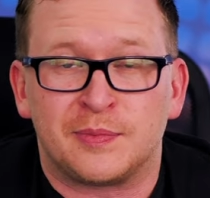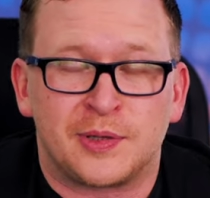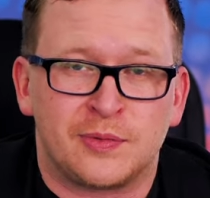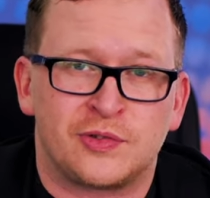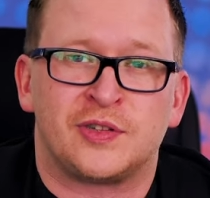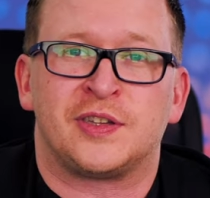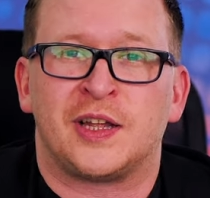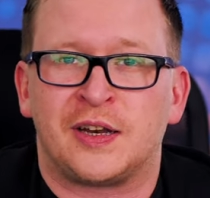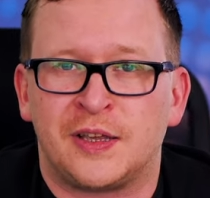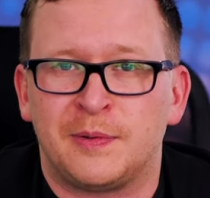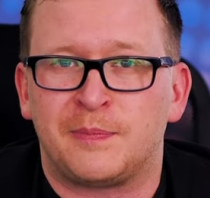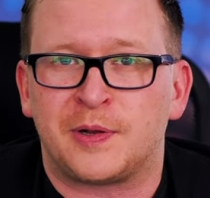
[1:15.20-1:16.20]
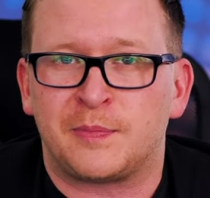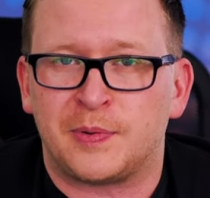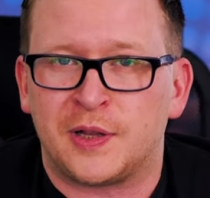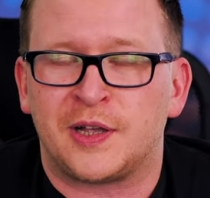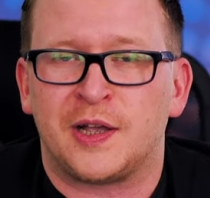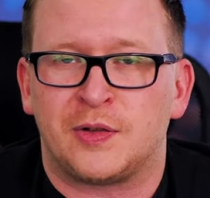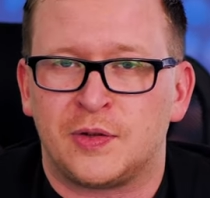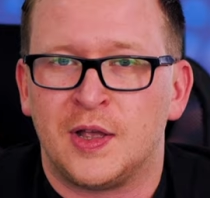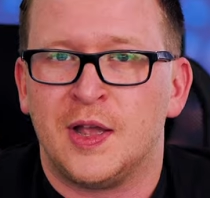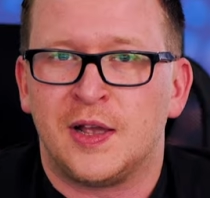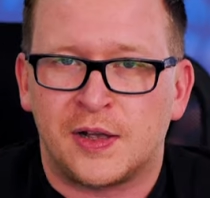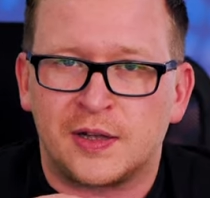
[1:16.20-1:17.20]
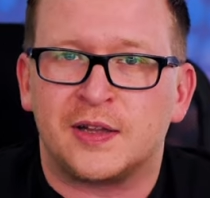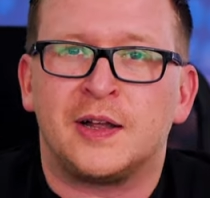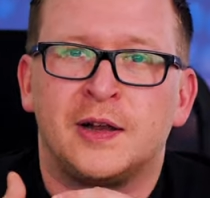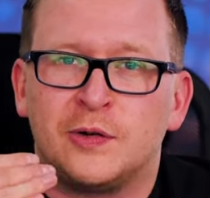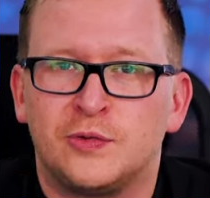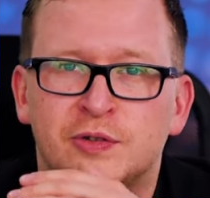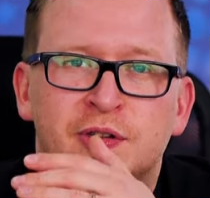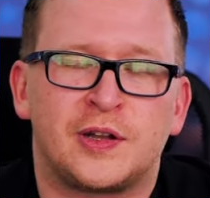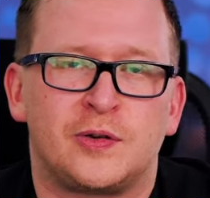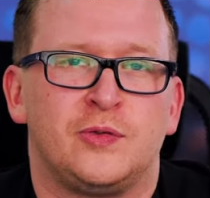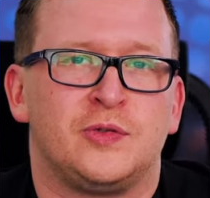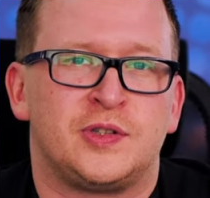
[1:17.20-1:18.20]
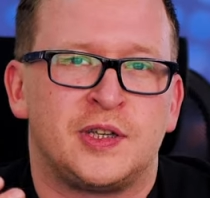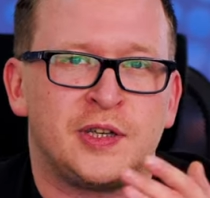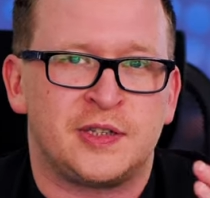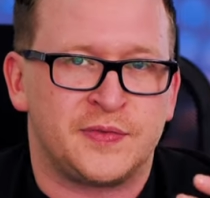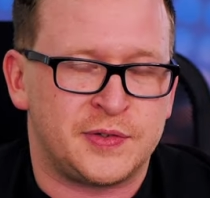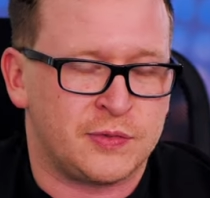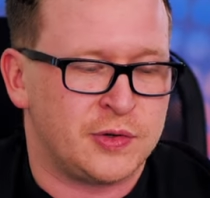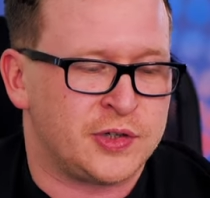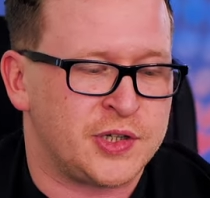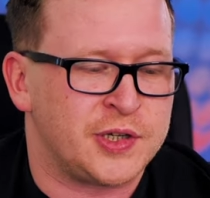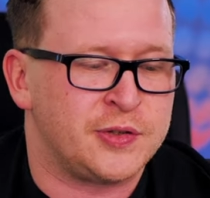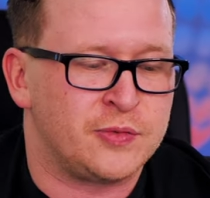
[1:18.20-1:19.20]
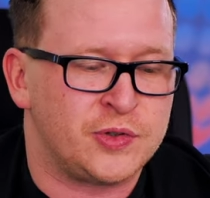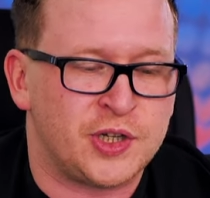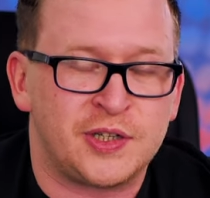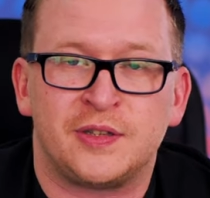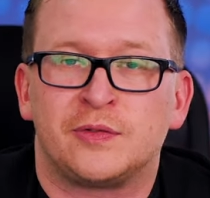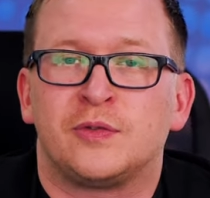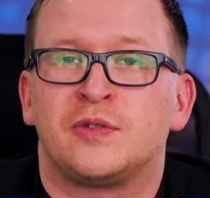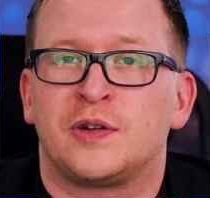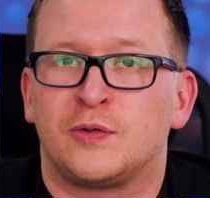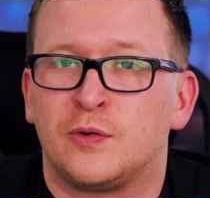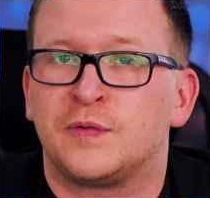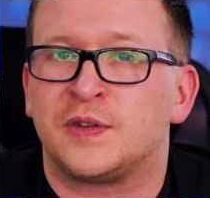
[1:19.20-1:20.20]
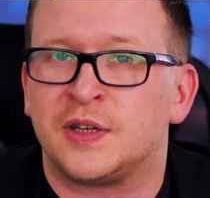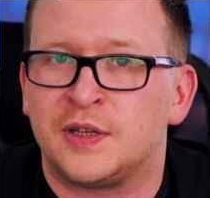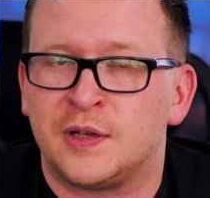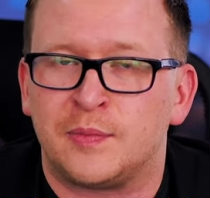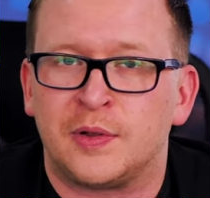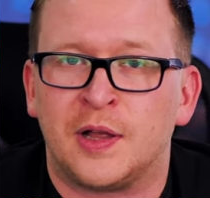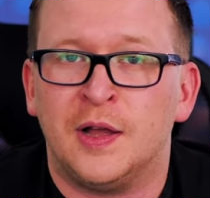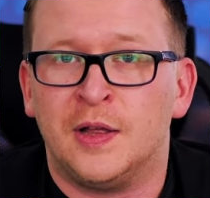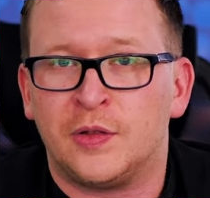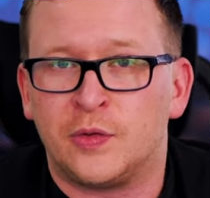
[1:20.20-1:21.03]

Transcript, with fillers: потому что торги предполагают, когда люди торгуются. А если всего лишь один участник, то торгов-то и не было.